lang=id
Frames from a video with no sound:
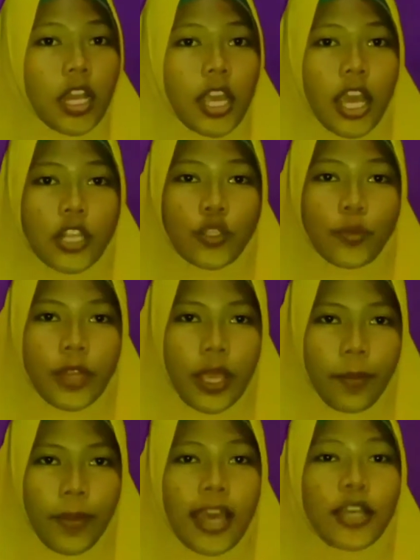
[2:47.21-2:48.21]
dengan
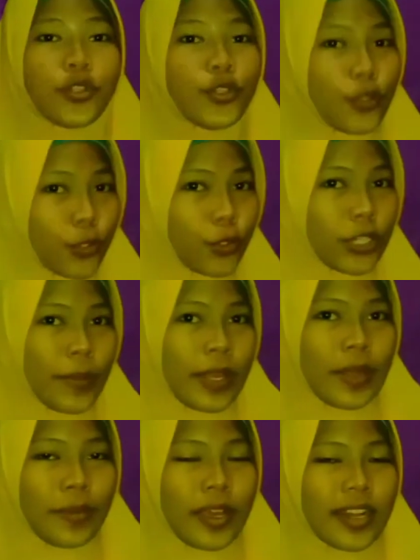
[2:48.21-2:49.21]
subtema guru
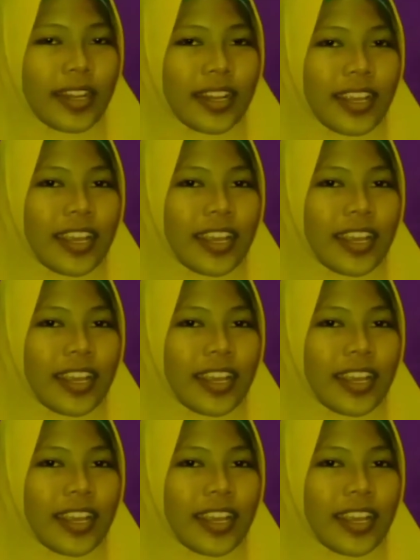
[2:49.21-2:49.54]
teman-teman.